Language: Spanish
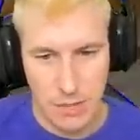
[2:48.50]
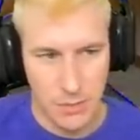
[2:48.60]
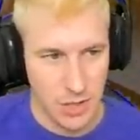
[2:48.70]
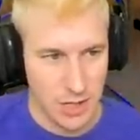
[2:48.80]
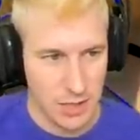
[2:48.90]
Va
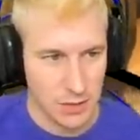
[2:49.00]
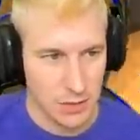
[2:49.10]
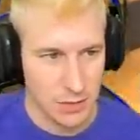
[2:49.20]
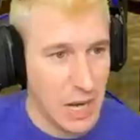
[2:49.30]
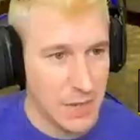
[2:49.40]
muy directo.
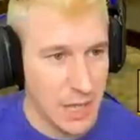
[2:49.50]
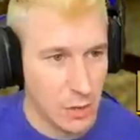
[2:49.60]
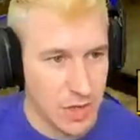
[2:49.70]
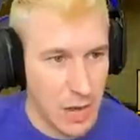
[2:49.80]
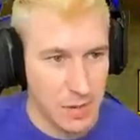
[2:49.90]
Pirámide
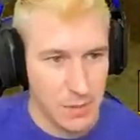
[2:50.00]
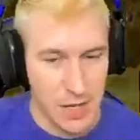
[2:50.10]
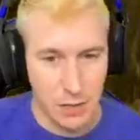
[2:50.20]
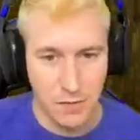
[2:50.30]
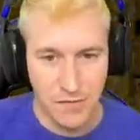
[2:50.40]
cruza el
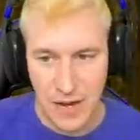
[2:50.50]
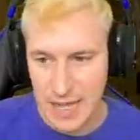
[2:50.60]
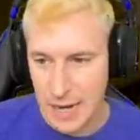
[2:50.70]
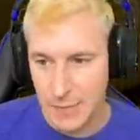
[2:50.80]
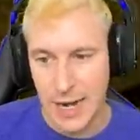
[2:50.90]
primero.
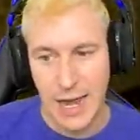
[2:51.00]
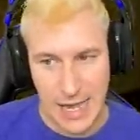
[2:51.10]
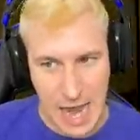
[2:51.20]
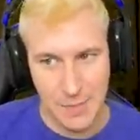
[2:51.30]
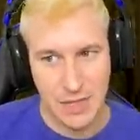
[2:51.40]
Falla la bala.
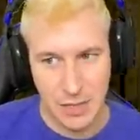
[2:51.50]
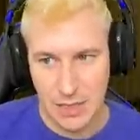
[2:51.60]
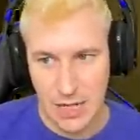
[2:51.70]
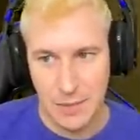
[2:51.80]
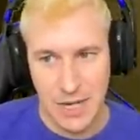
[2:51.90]
Le ha metido
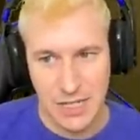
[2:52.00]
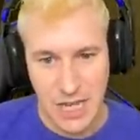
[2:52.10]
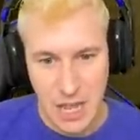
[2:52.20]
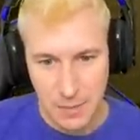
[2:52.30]
a través.